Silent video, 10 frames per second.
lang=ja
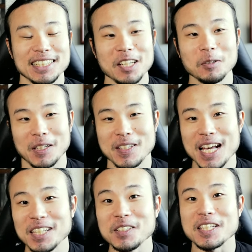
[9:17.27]
結構たく
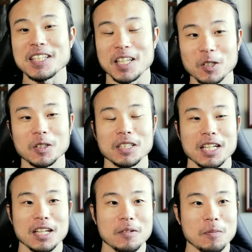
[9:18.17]
さんあるんですけど、
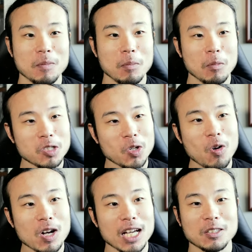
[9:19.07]
もし
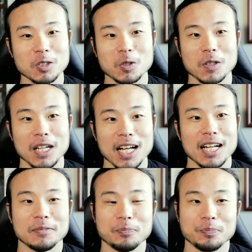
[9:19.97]
今回の動画
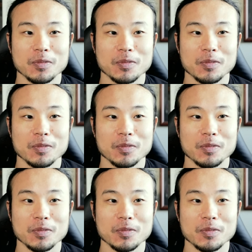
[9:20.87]
が、